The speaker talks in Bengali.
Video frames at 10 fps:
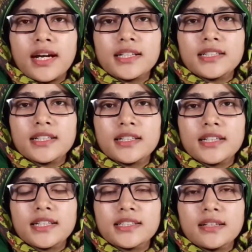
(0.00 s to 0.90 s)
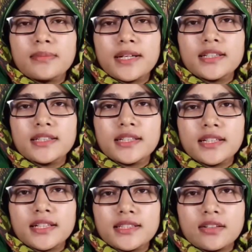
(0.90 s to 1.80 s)
আর সেটা দেখে সেই বাড়ির
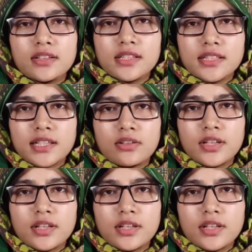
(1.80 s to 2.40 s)
ঠিকানায় যাওয়ার চেষ্টা